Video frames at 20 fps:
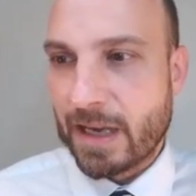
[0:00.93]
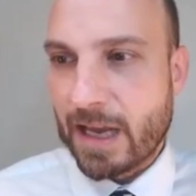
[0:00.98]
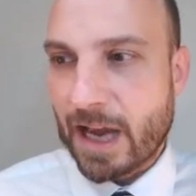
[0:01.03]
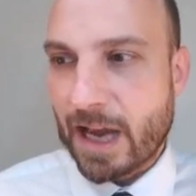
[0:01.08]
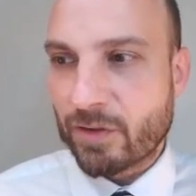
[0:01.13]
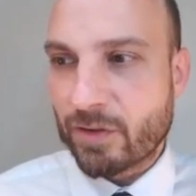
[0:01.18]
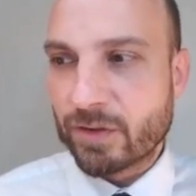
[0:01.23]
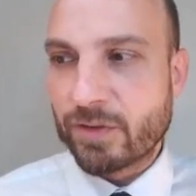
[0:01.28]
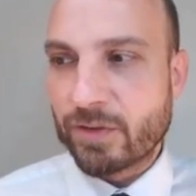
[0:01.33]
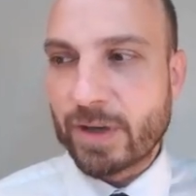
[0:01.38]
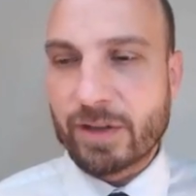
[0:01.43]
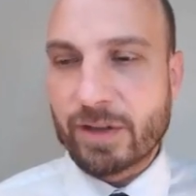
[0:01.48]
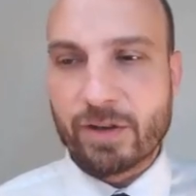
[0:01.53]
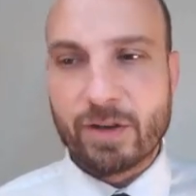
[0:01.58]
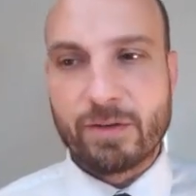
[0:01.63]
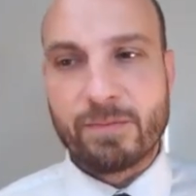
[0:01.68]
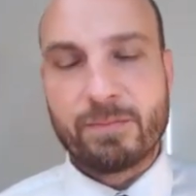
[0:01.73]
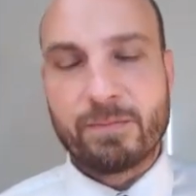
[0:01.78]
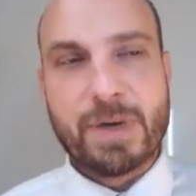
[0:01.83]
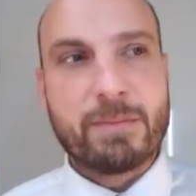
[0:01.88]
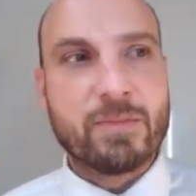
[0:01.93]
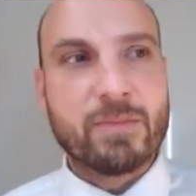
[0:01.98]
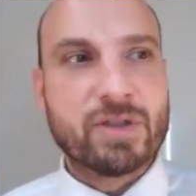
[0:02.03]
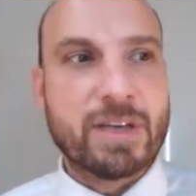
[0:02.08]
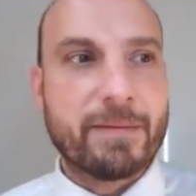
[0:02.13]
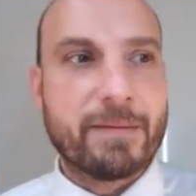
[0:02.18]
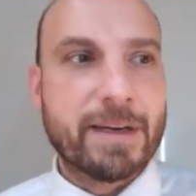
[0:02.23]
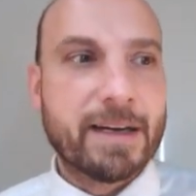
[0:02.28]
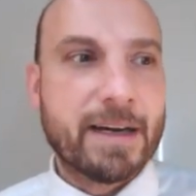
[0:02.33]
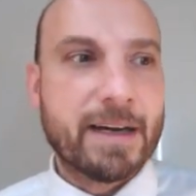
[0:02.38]
A continuación
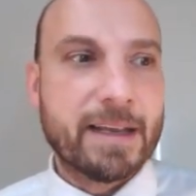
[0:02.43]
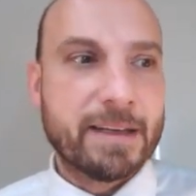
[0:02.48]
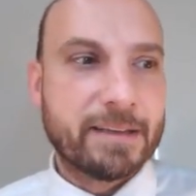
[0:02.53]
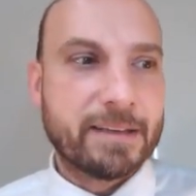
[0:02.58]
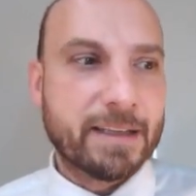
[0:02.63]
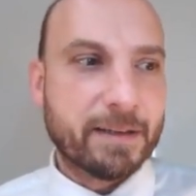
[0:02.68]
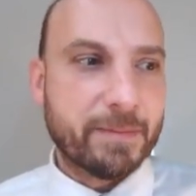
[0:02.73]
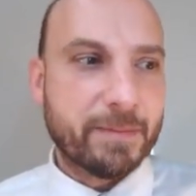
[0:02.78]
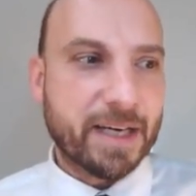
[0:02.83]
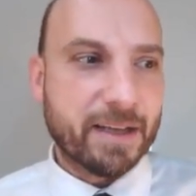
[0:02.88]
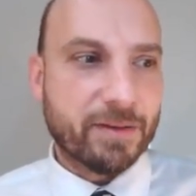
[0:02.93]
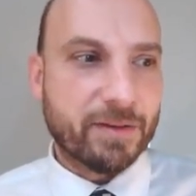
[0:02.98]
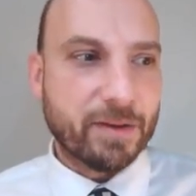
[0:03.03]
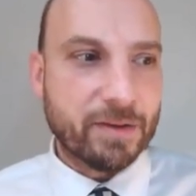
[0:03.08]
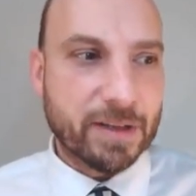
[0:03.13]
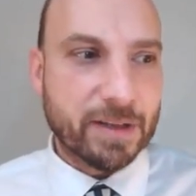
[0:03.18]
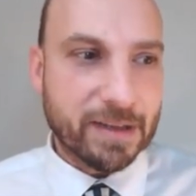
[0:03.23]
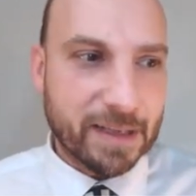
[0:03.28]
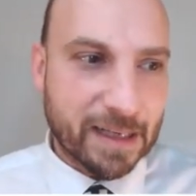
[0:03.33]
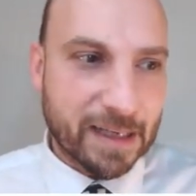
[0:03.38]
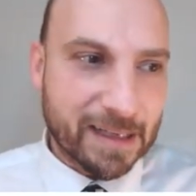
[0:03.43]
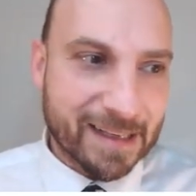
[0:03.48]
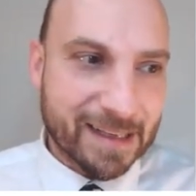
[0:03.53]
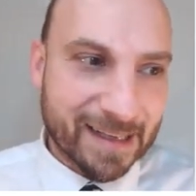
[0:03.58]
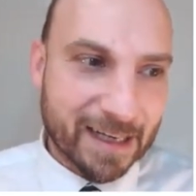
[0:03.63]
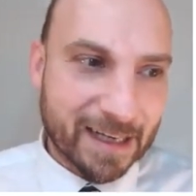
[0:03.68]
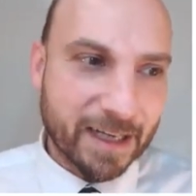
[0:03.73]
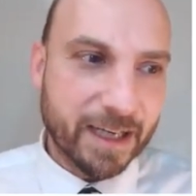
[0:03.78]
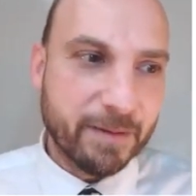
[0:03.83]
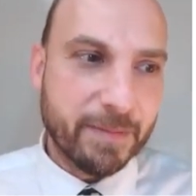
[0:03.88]
vamos a ver la determinación del
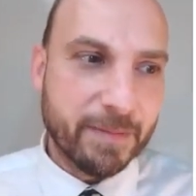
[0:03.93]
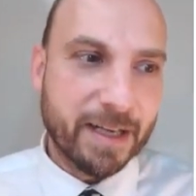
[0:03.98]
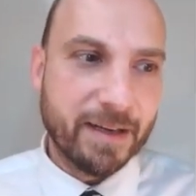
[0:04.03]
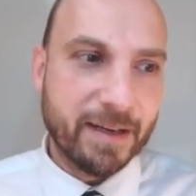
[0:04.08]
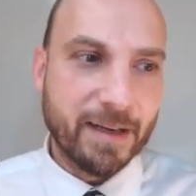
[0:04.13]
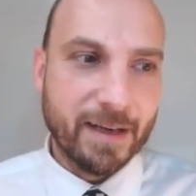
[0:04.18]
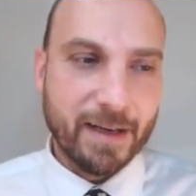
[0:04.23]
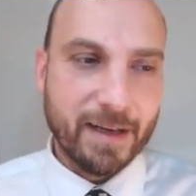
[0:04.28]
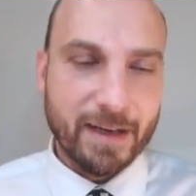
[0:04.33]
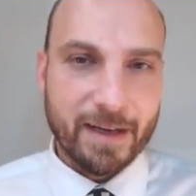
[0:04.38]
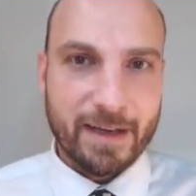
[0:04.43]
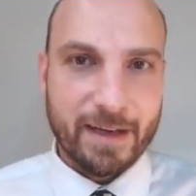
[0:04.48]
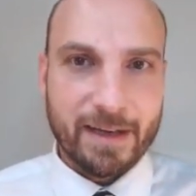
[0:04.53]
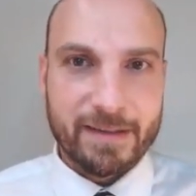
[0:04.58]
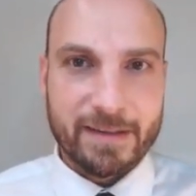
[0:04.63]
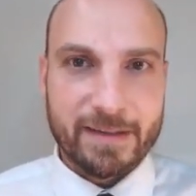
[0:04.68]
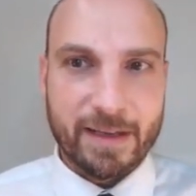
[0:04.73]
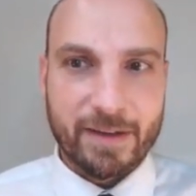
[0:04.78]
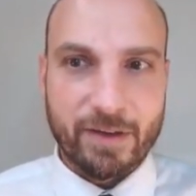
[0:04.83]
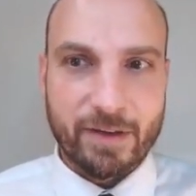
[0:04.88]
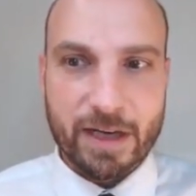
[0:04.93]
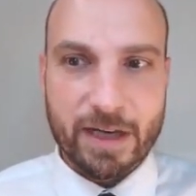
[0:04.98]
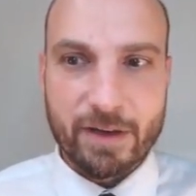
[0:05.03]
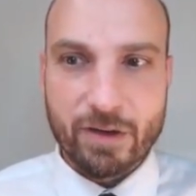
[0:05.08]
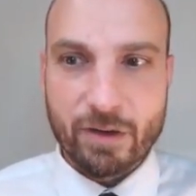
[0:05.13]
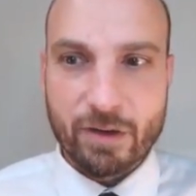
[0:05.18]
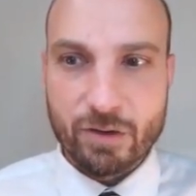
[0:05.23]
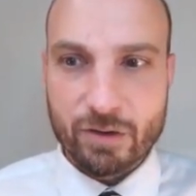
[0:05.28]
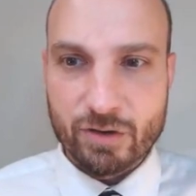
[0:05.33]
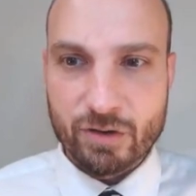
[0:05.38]
régimen
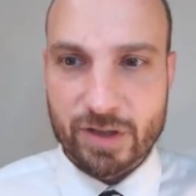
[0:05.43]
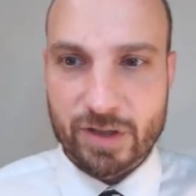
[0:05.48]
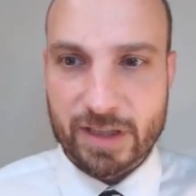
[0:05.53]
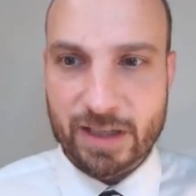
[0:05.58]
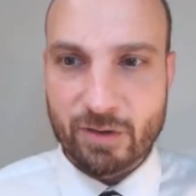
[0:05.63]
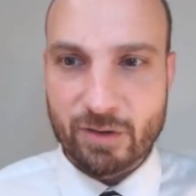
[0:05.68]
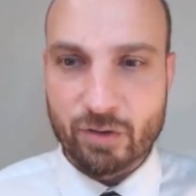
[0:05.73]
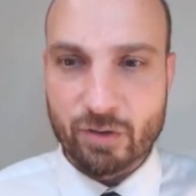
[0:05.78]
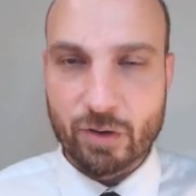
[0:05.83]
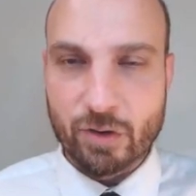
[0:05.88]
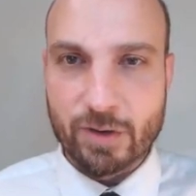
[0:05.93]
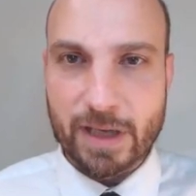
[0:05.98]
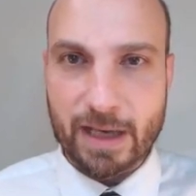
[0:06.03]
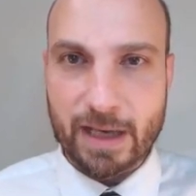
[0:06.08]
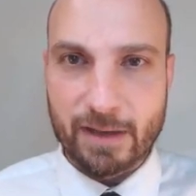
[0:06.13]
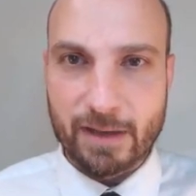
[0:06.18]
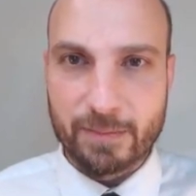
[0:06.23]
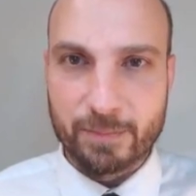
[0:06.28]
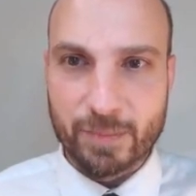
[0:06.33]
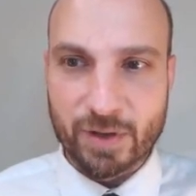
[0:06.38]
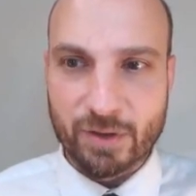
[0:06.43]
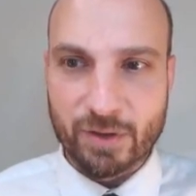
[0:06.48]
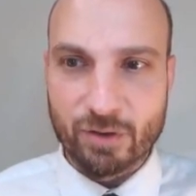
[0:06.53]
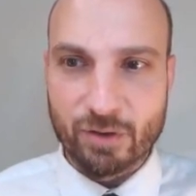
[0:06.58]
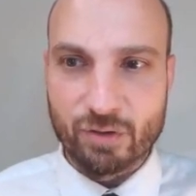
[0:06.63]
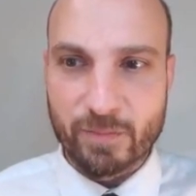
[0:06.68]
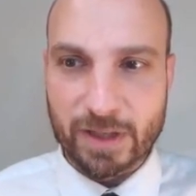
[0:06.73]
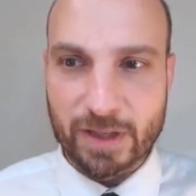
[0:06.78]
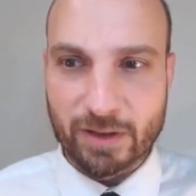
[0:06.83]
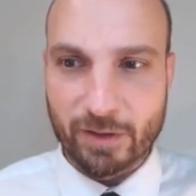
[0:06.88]
estacionario sinusoidal por
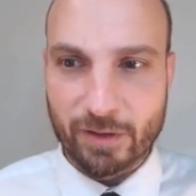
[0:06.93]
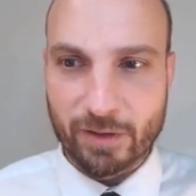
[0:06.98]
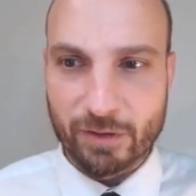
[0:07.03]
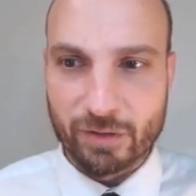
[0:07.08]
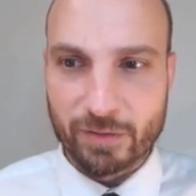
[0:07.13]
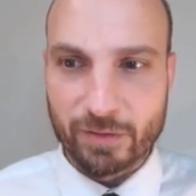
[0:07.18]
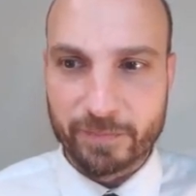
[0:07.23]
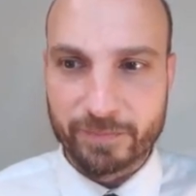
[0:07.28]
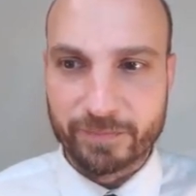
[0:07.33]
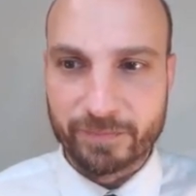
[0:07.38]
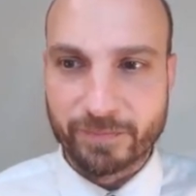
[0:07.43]
dos métodos.